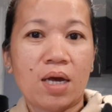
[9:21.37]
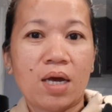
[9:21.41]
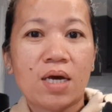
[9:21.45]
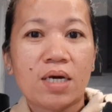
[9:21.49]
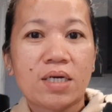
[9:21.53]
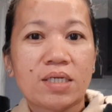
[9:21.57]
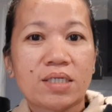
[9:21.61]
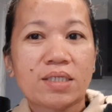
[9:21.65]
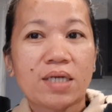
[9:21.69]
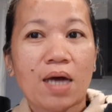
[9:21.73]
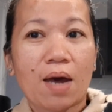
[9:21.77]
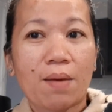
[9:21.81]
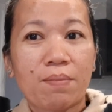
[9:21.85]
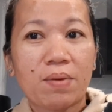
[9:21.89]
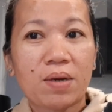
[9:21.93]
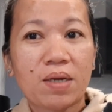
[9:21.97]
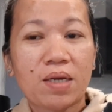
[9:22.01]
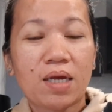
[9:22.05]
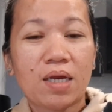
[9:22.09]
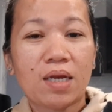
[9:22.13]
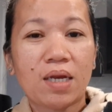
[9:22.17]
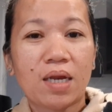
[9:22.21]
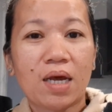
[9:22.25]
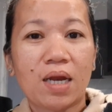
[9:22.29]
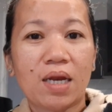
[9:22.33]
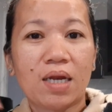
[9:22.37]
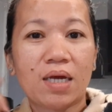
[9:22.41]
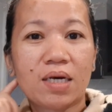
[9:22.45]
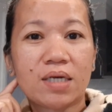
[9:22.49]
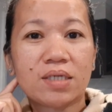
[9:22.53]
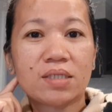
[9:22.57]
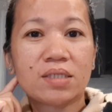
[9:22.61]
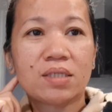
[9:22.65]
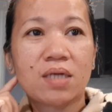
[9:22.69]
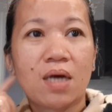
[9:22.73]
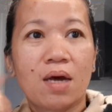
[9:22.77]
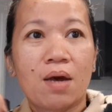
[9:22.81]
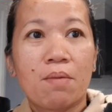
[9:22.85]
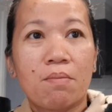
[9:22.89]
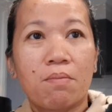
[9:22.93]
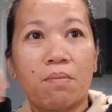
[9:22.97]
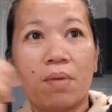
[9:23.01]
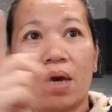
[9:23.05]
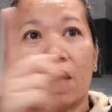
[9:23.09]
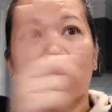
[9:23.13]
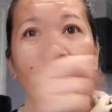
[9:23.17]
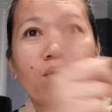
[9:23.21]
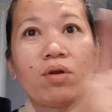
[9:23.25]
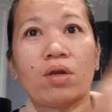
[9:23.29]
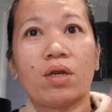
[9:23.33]
sabi ni Neil is
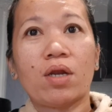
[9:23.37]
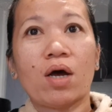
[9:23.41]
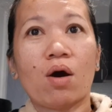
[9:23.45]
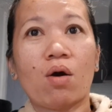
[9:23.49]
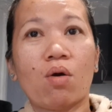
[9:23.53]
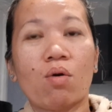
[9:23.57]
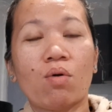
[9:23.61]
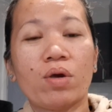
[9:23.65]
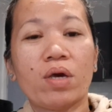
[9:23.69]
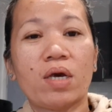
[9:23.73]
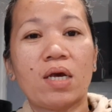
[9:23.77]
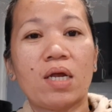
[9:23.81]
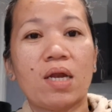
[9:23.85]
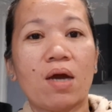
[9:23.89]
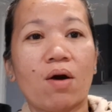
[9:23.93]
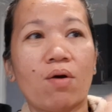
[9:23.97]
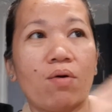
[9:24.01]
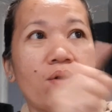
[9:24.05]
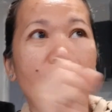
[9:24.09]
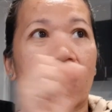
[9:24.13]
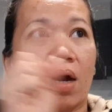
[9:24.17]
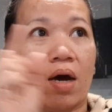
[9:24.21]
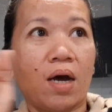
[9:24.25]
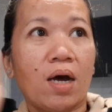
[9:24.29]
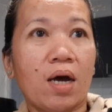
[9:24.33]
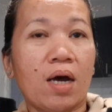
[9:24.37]
meron daw ilaw na